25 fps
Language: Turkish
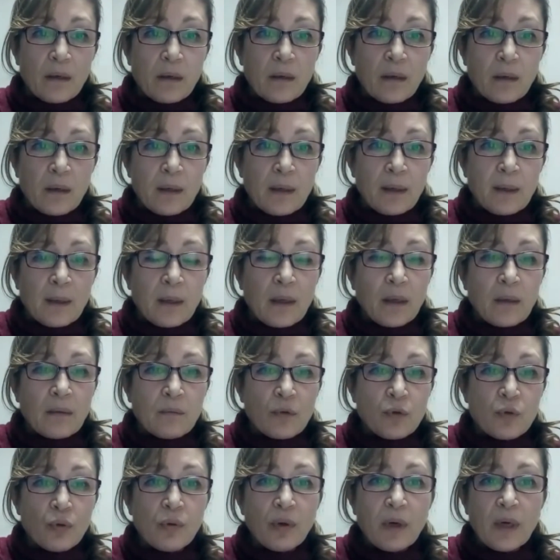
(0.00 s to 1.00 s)
Ee,
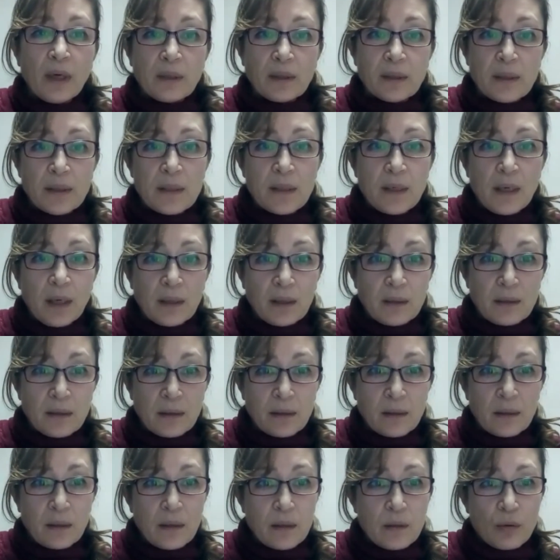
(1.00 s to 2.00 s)
çok katkı
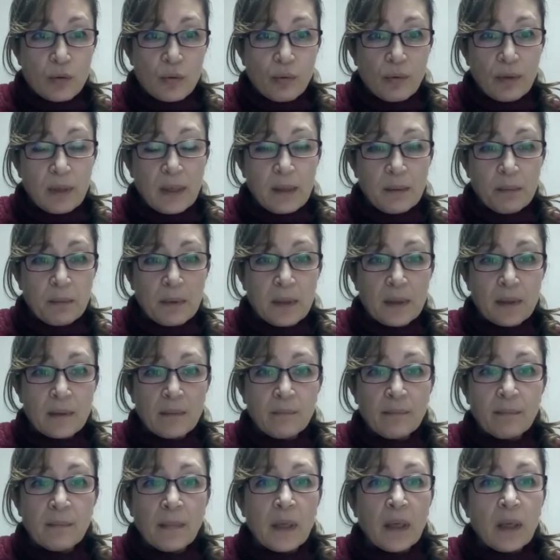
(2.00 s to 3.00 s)
sağladığını
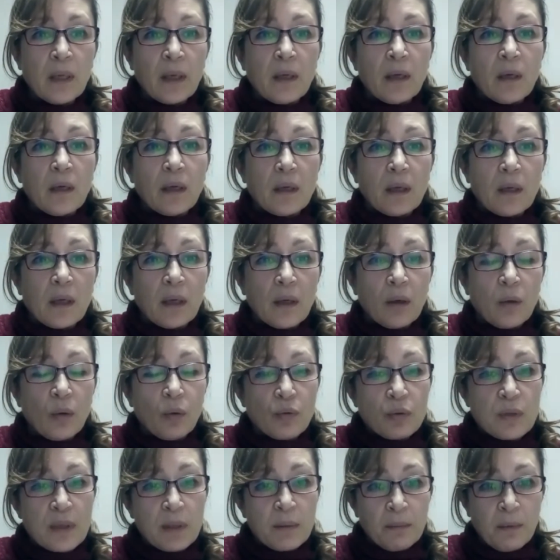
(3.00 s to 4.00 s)
söyleyebilirim.
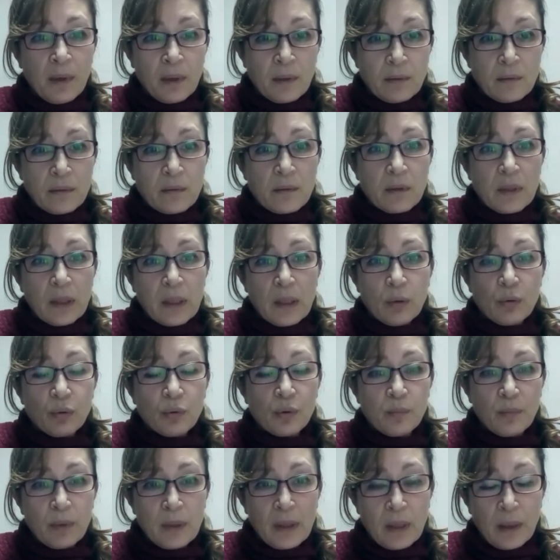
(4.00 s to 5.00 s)
O zaman ilk
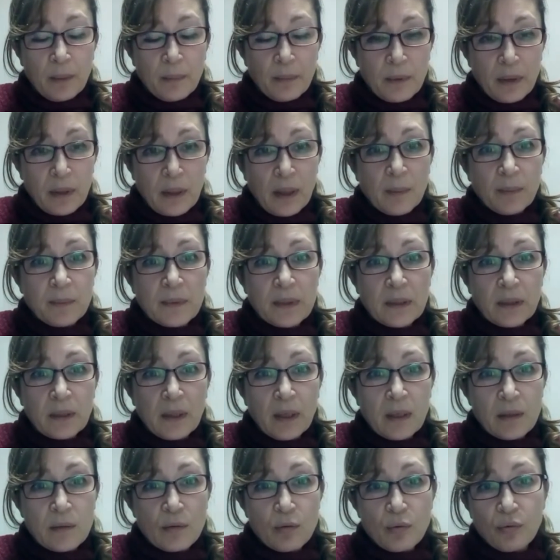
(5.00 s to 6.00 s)
okumayı yap,
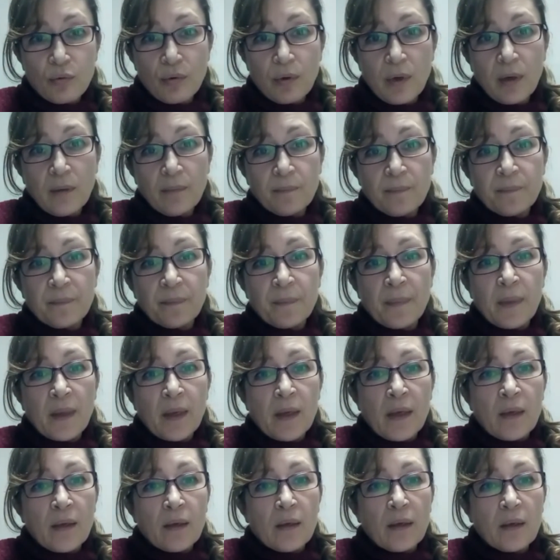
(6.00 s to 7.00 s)
yaptıktan sonra
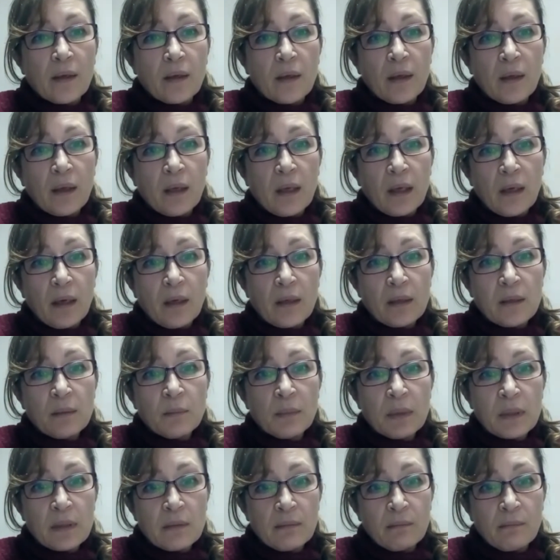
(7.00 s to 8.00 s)
e,
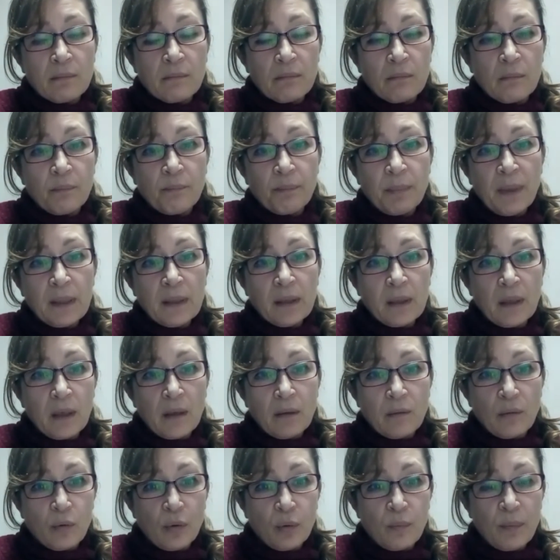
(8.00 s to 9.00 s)
adım adım ben
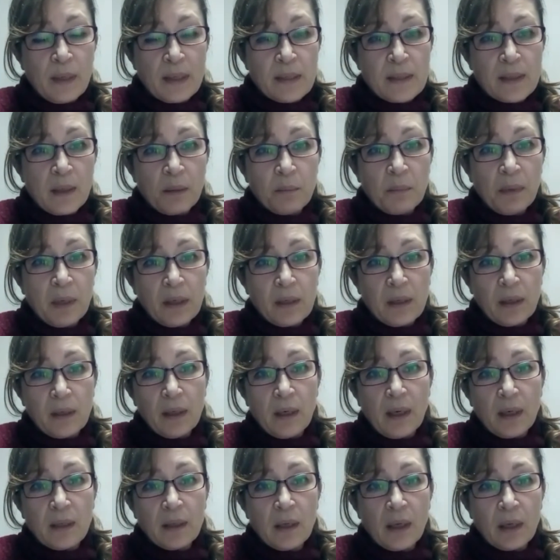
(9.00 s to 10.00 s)
de o benzer
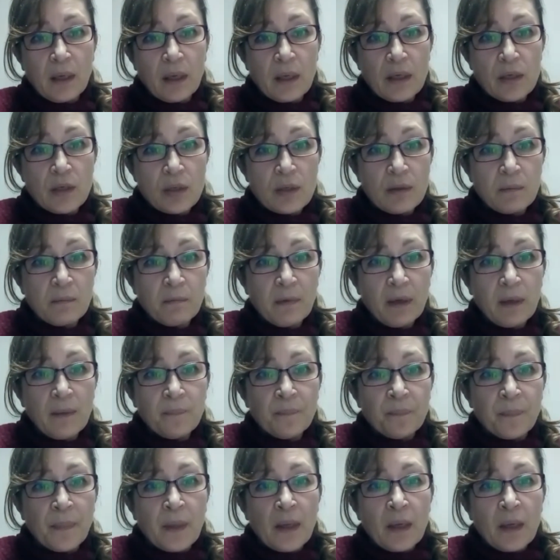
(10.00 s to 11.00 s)
merhalelerden geçtim ve